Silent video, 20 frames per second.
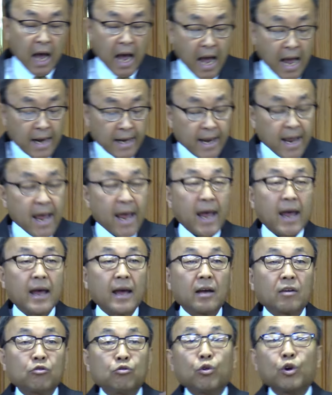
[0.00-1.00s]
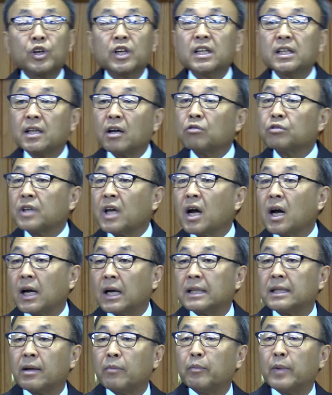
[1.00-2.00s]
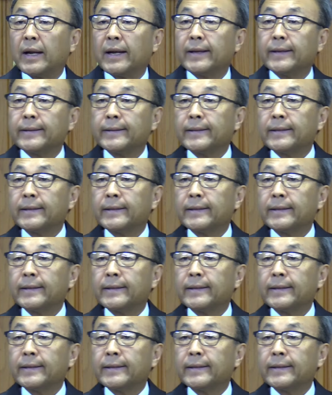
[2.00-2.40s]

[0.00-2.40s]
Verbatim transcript: 안에 구원이 있다고 생각한단 말이에요.